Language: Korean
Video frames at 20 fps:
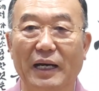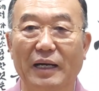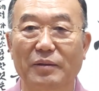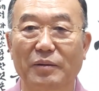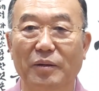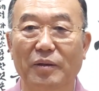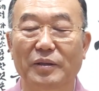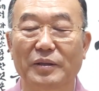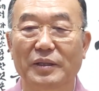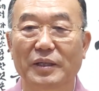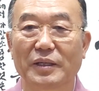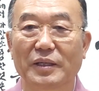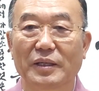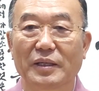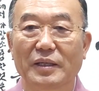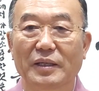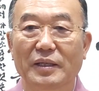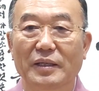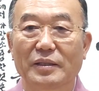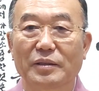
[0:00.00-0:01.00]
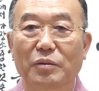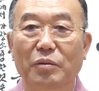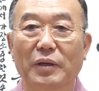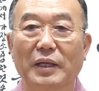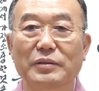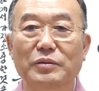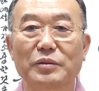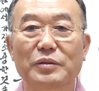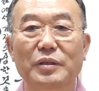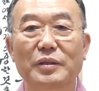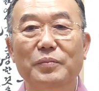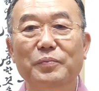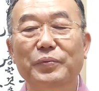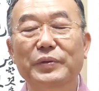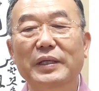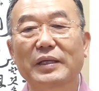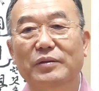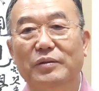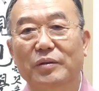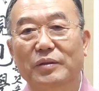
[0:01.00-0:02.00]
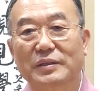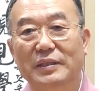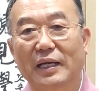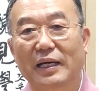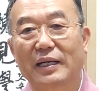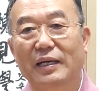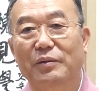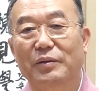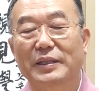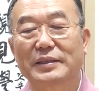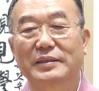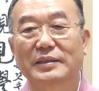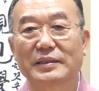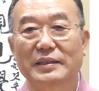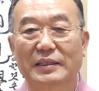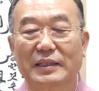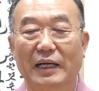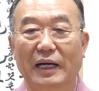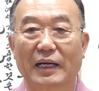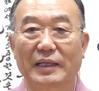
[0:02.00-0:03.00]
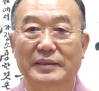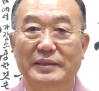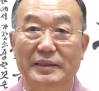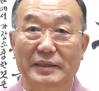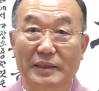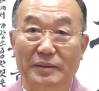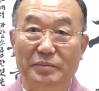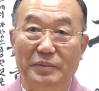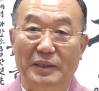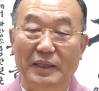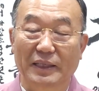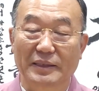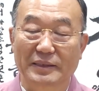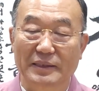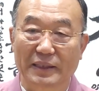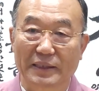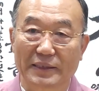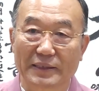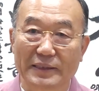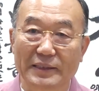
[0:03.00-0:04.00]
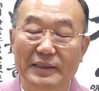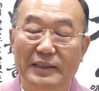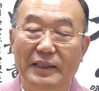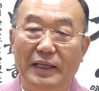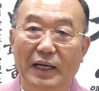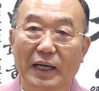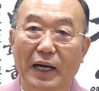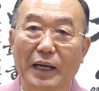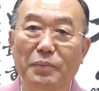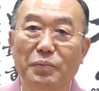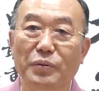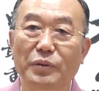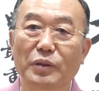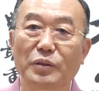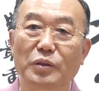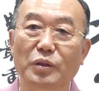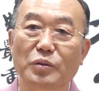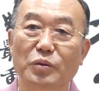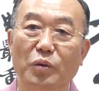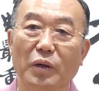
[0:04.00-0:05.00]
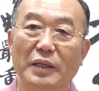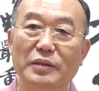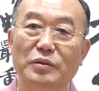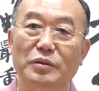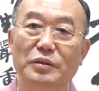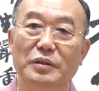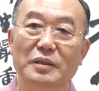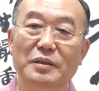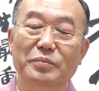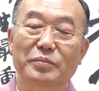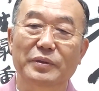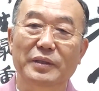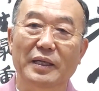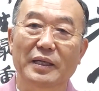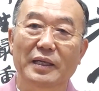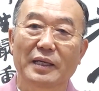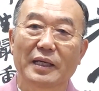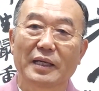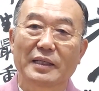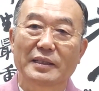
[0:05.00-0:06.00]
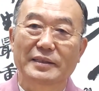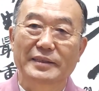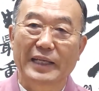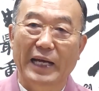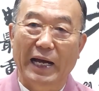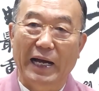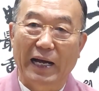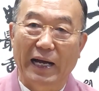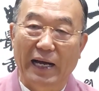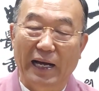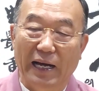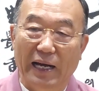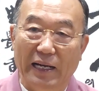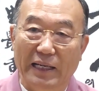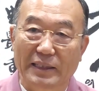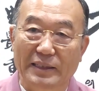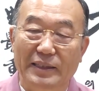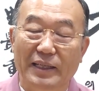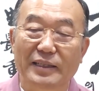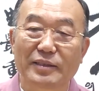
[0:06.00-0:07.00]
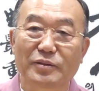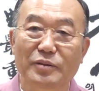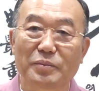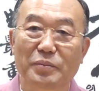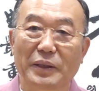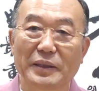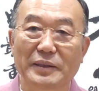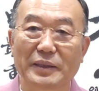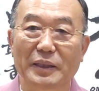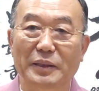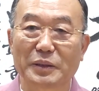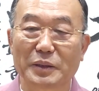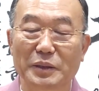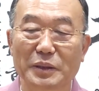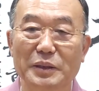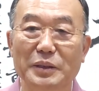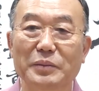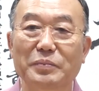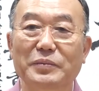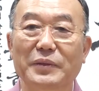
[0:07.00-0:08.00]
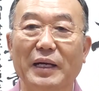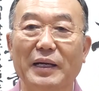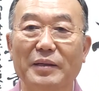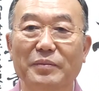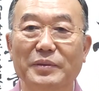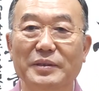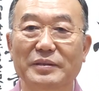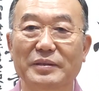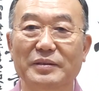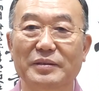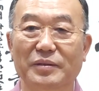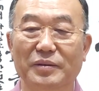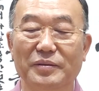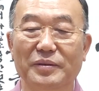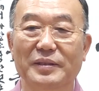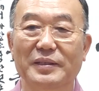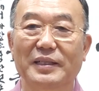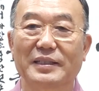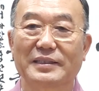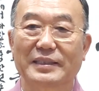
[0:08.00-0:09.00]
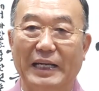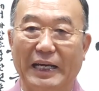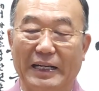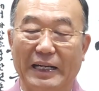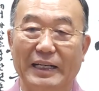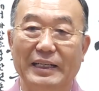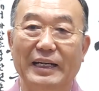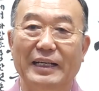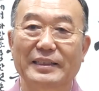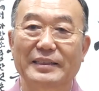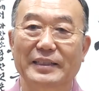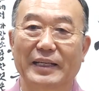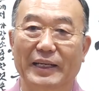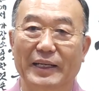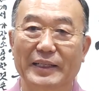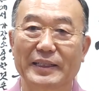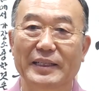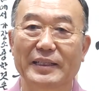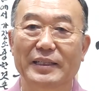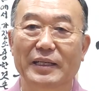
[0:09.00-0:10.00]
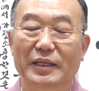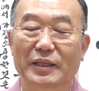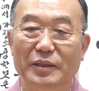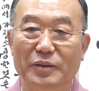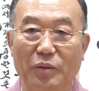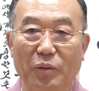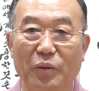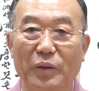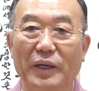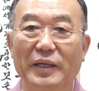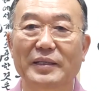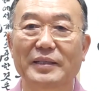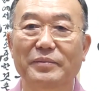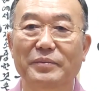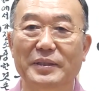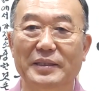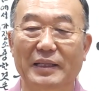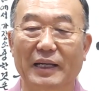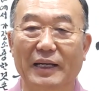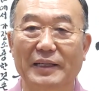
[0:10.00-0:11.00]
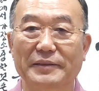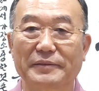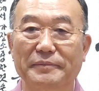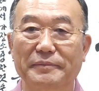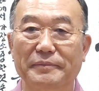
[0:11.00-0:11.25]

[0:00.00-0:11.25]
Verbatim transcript: 하고 도와준 덕분에 또 살아왔으니까 지금까지 앞으로도 도와준 덕분에 잘 될 수밖에 없다 하면서 또 살아가는 행위 도행입니다.